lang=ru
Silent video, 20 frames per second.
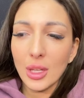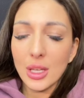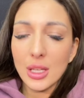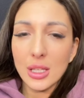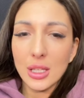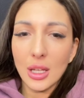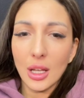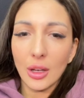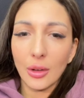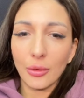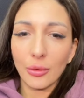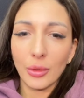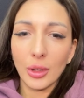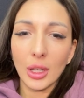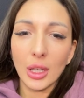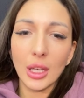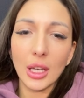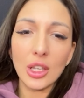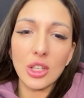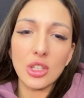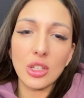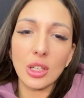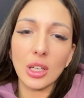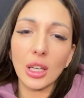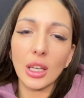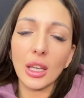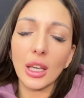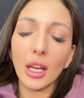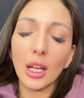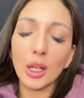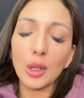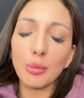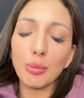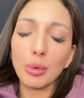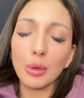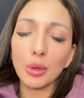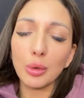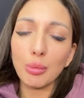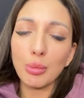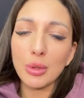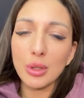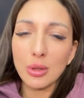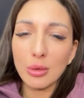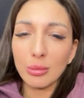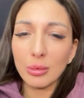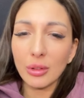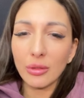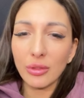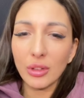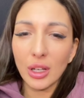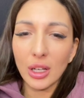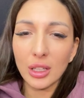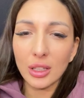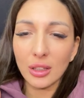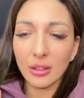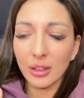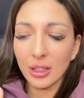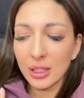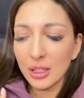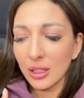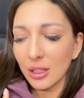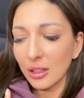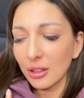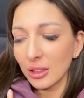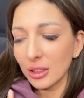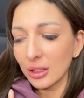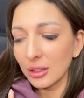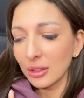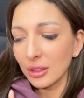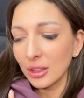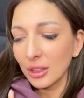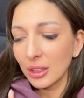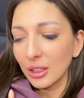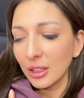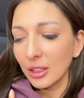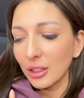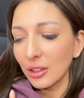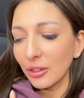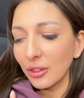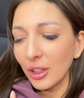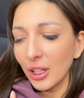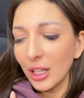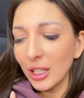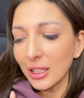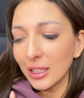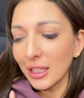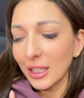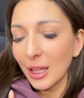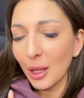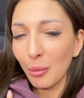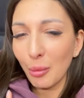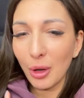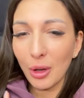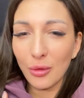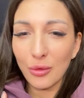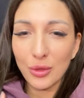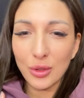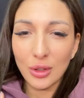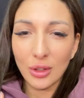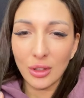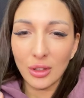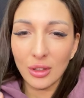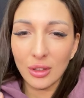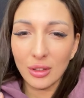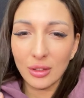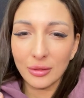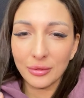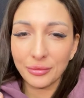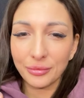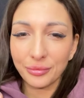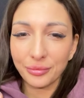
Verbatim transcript: Не знаю. Я, человек, я люблю безумно флиртовать, народ. Флирт это мое все.